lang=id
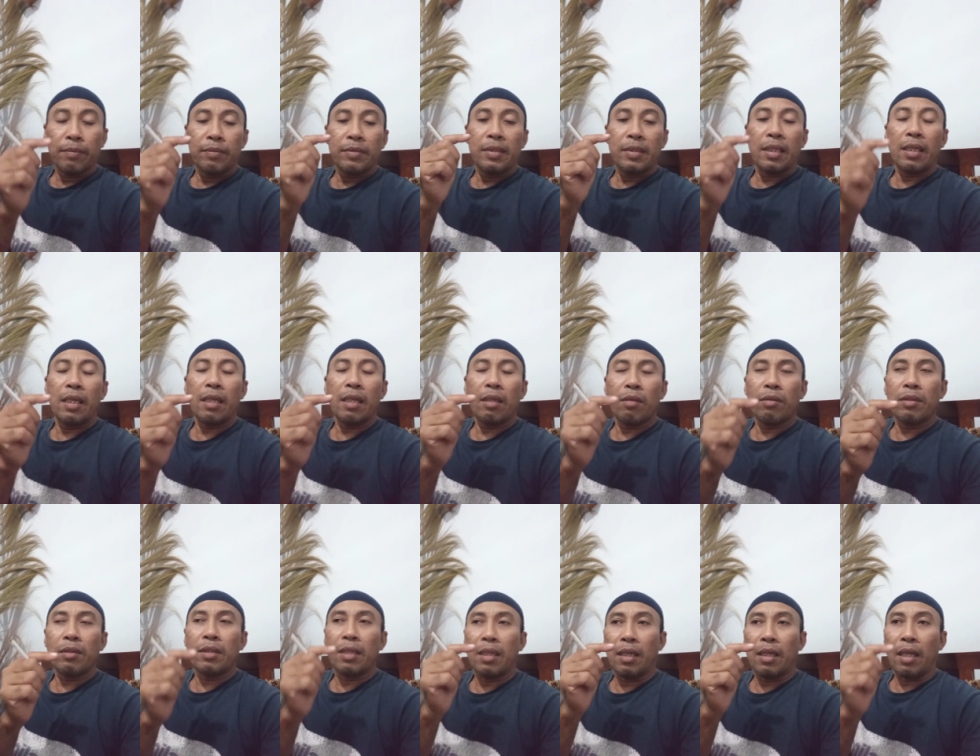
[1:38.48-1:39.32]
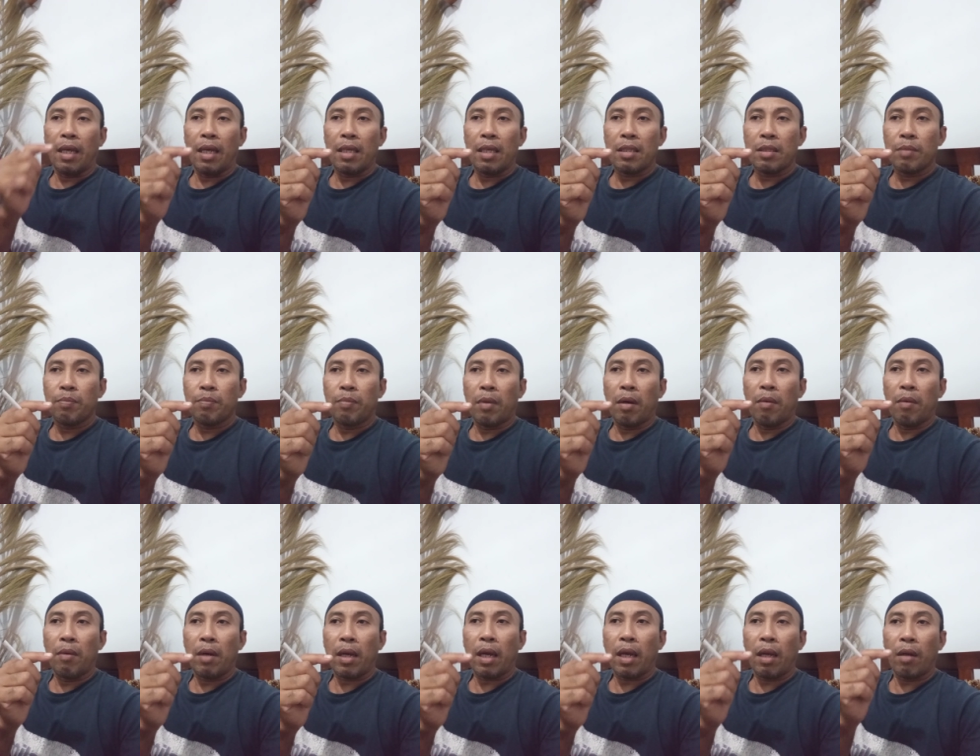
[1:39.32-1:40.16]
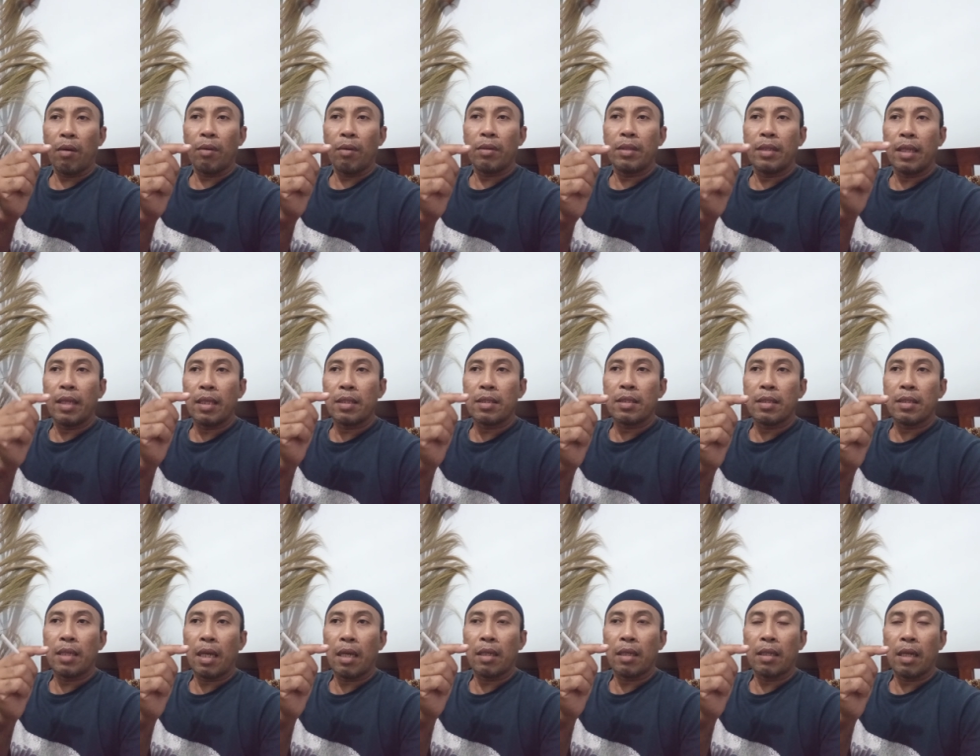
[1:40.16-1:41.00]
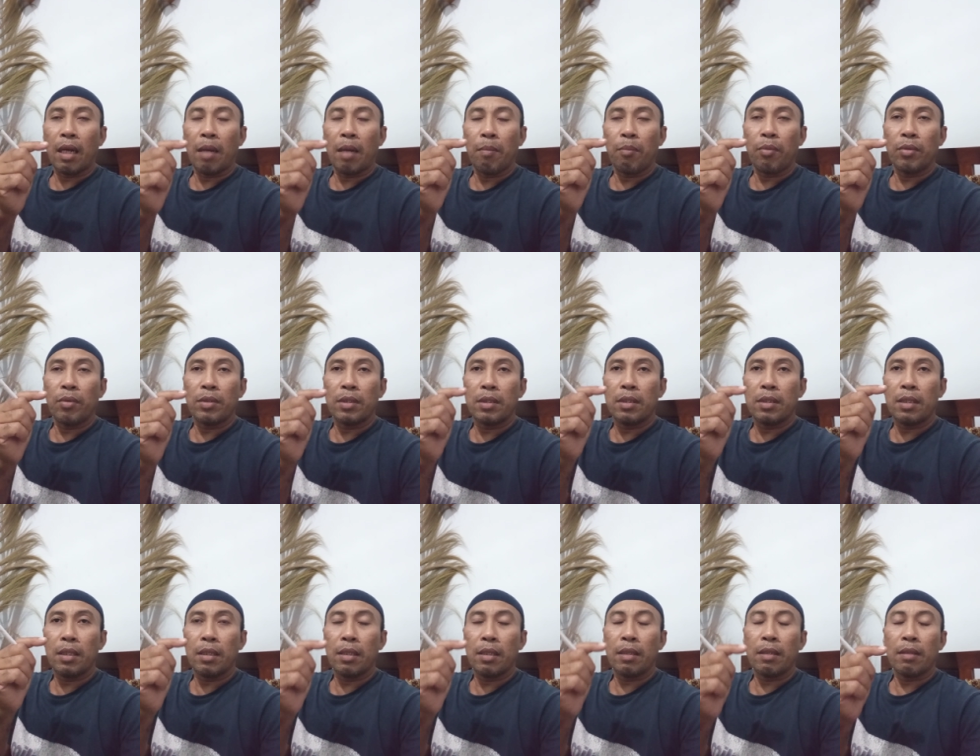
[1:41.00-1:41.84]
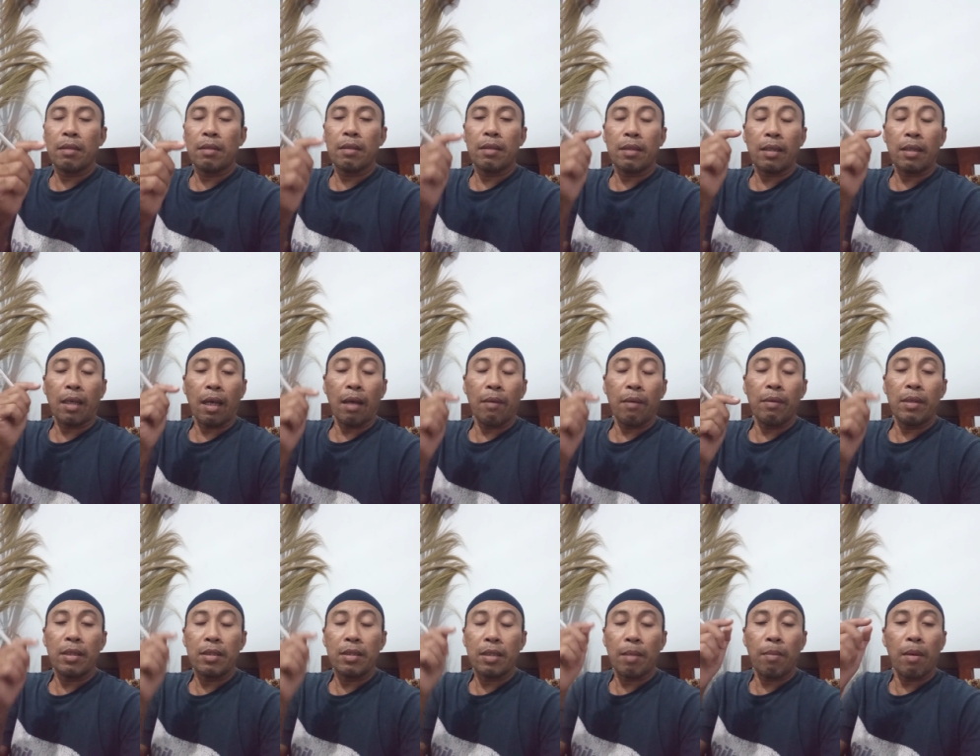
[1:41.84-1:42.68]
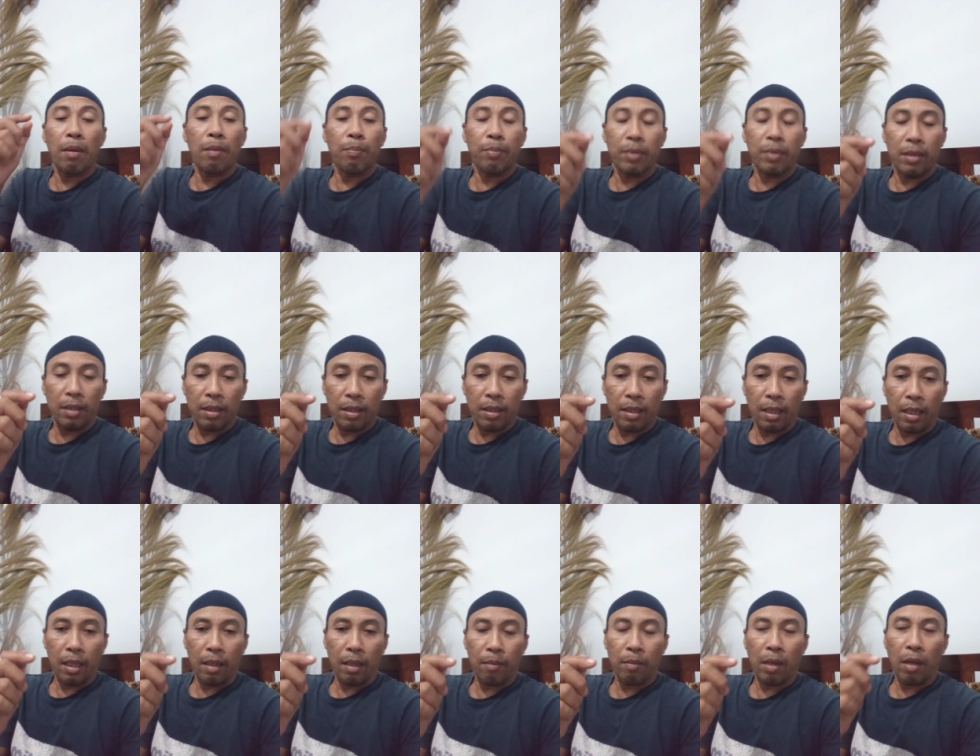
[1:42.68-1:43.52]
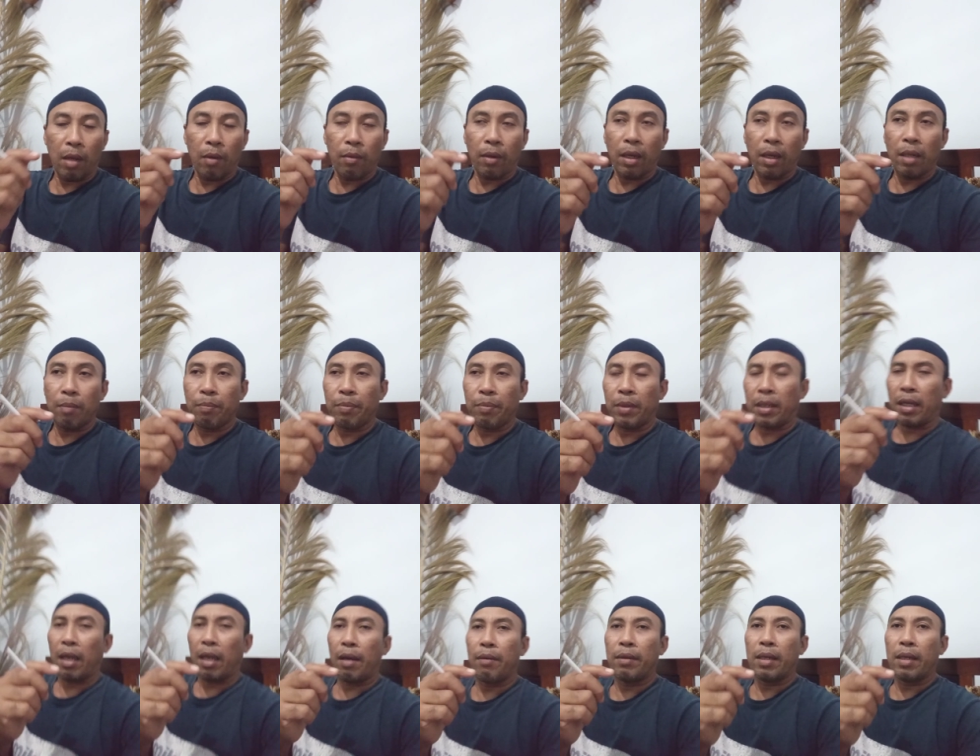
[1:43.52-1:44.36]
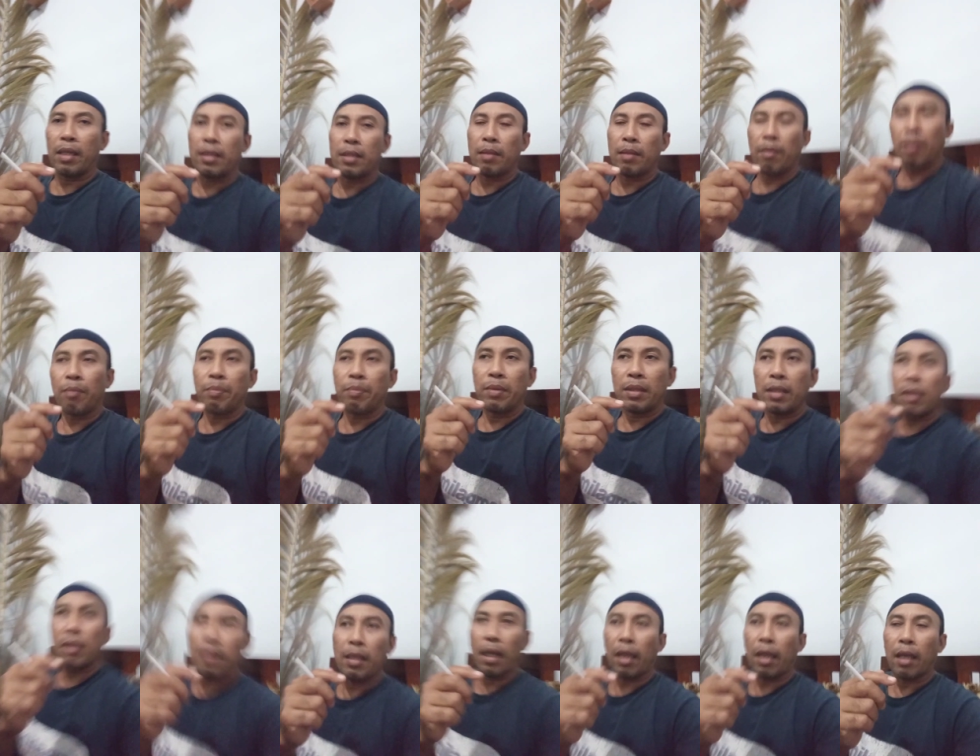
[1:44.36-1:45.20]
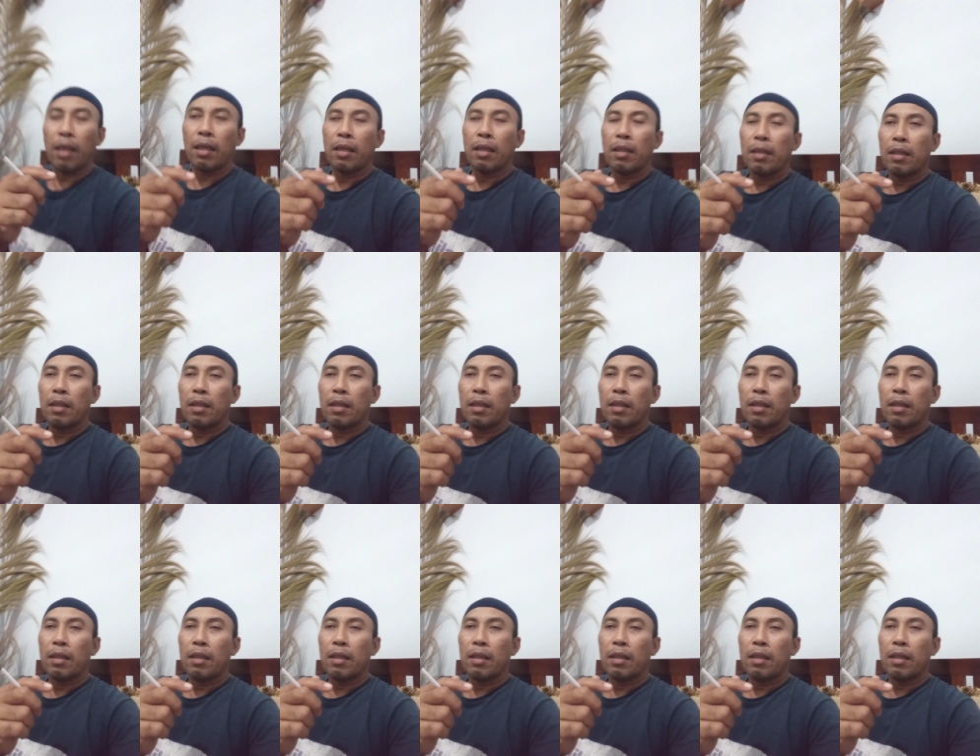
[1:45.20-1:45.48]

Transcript: jadi itu jelas bahwa kalau dia sedang dalam posisi kawin sama betina melakukan perkawinan sama betina